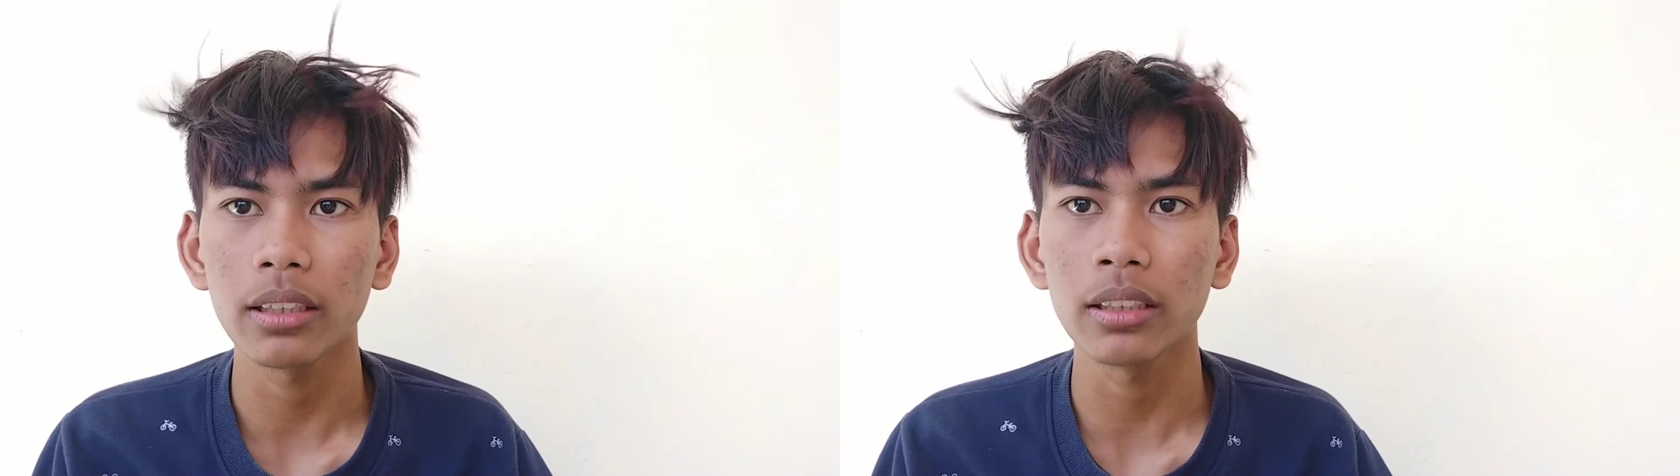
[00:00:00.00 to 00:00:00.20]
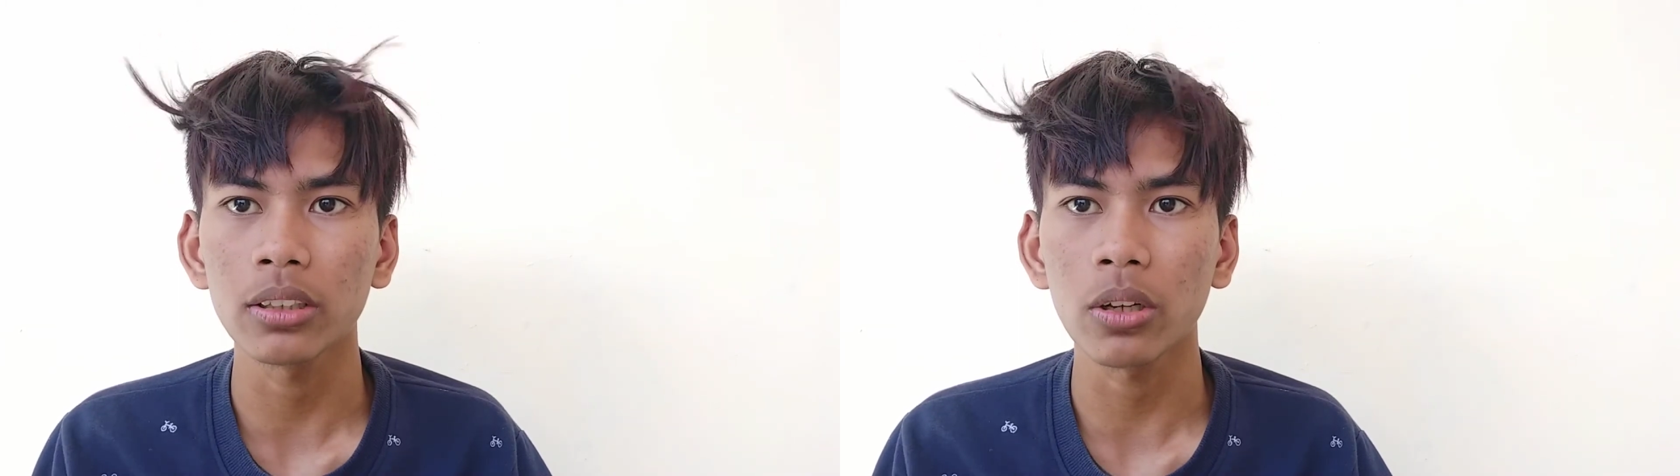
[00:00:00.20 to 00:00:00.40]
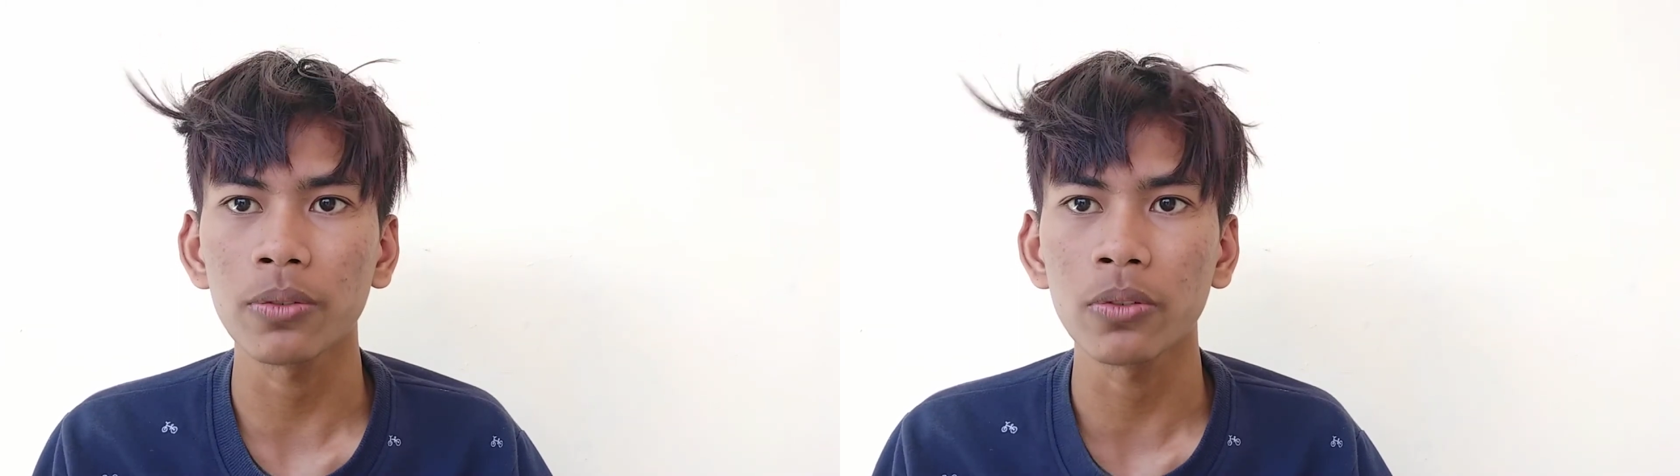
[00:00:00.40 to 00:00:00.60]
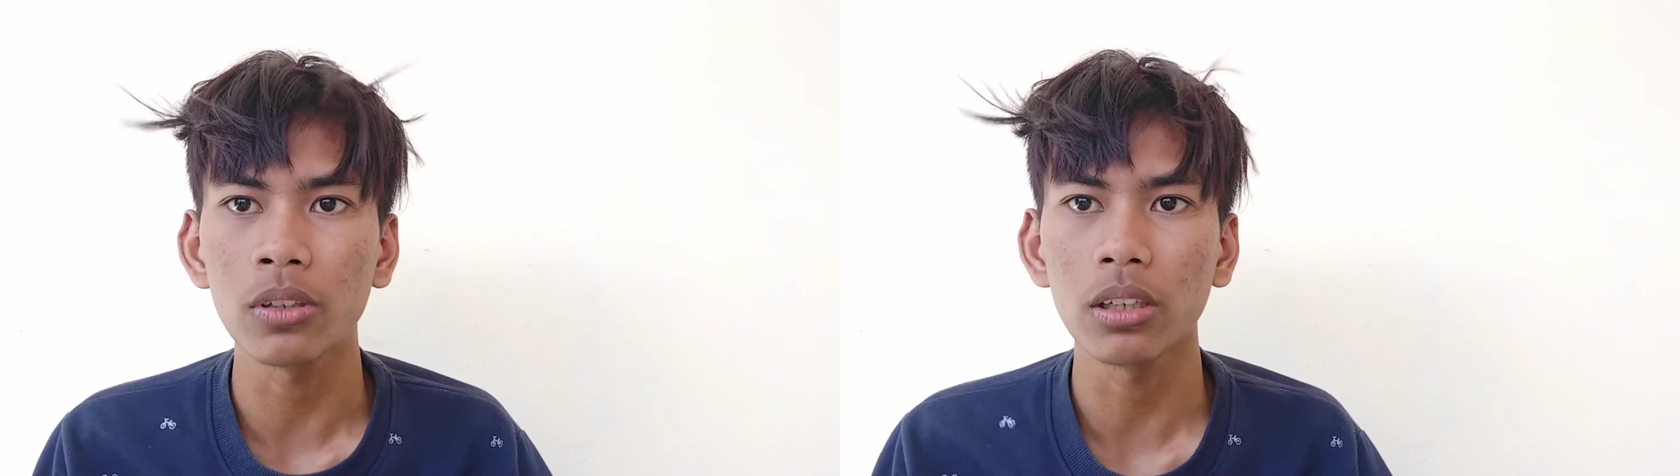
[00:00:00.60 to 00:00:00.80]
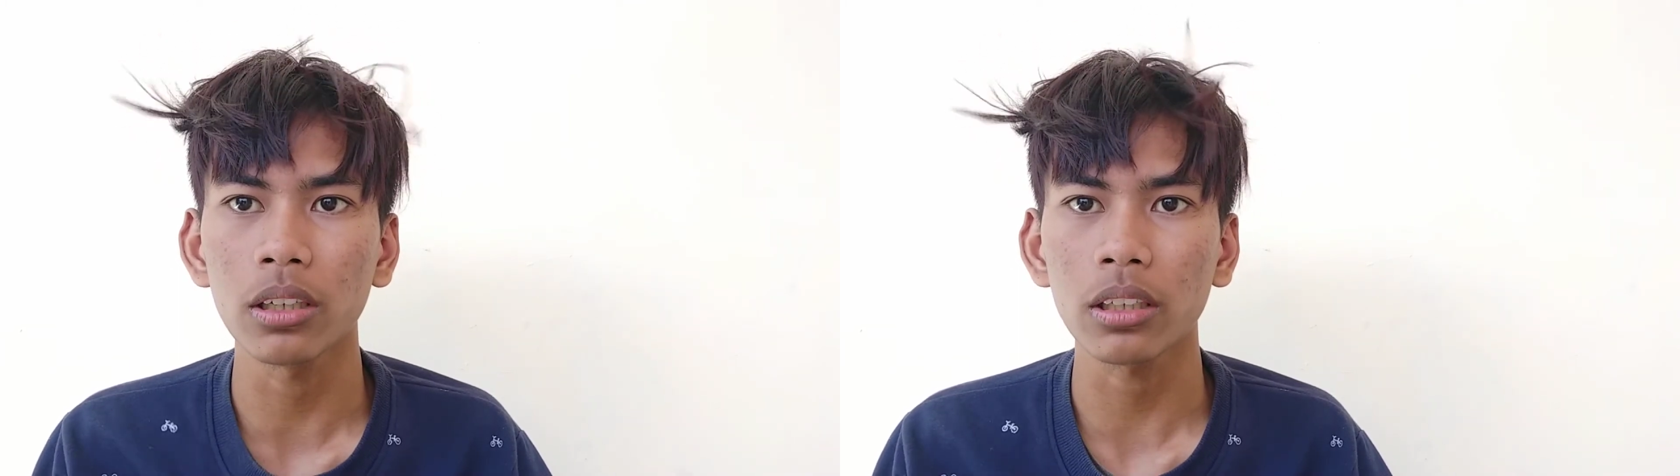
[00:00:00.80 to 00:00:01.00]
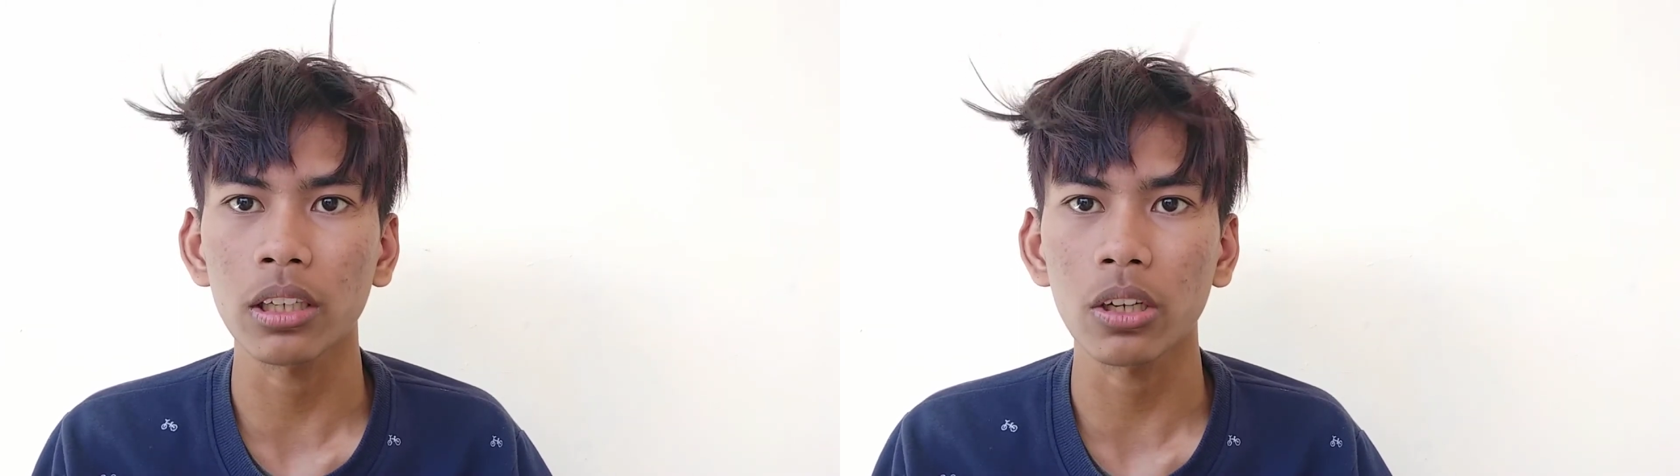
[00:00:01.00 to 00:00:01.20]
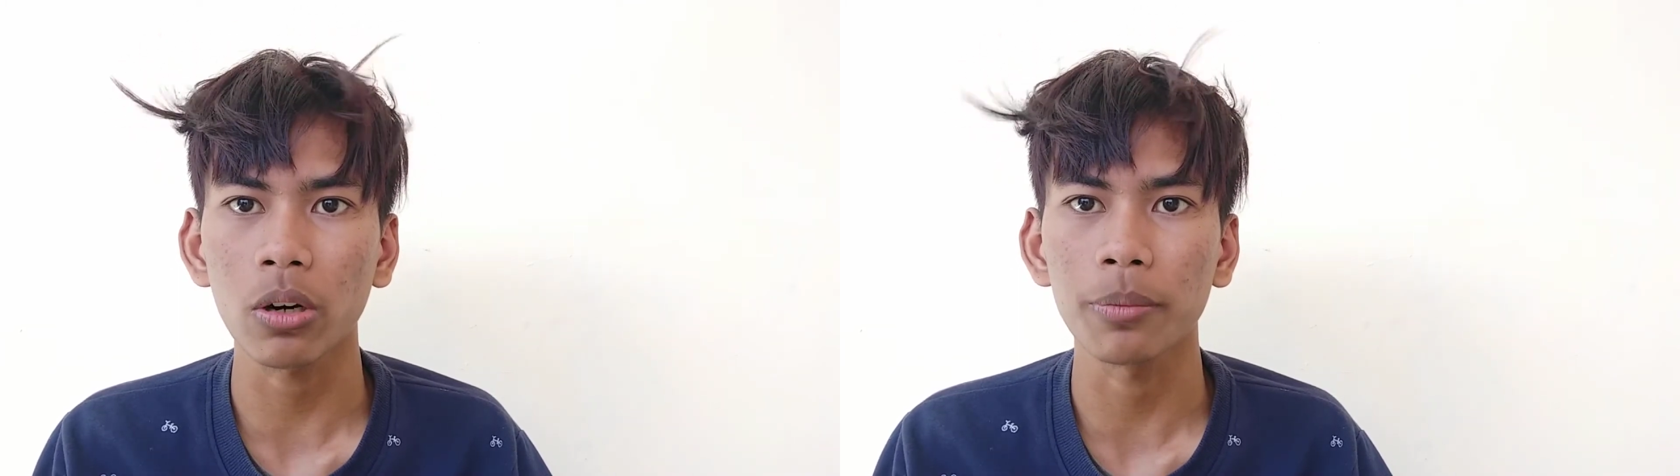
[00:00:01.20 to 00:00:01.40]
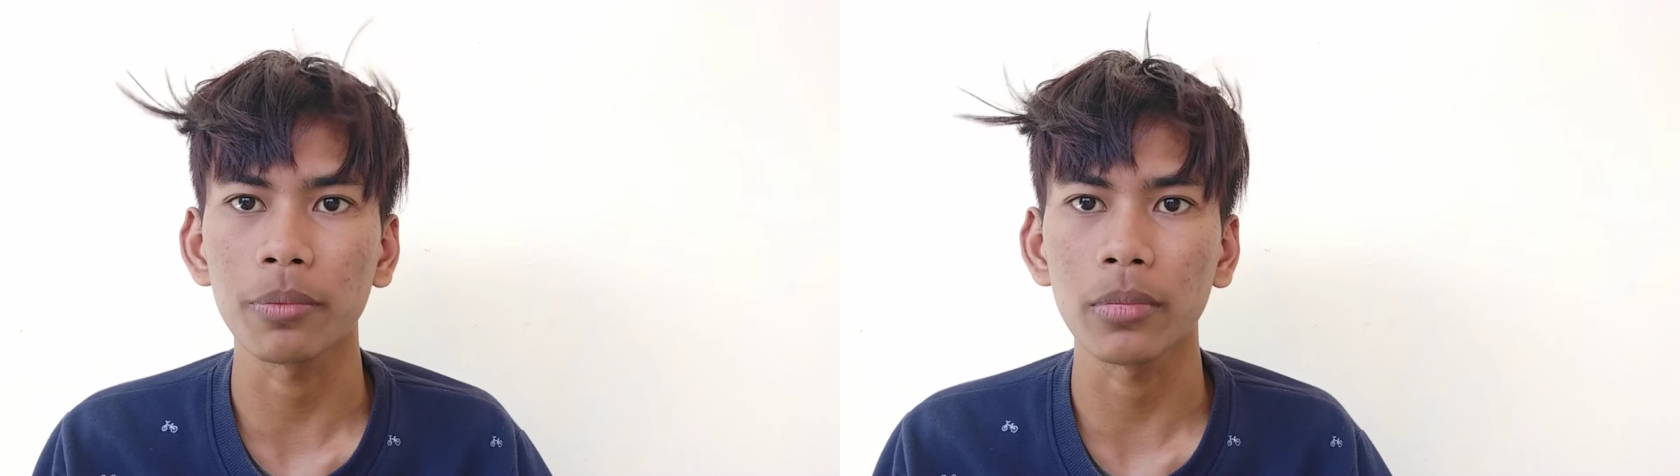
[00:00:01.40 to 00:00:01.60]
Itaful Kiram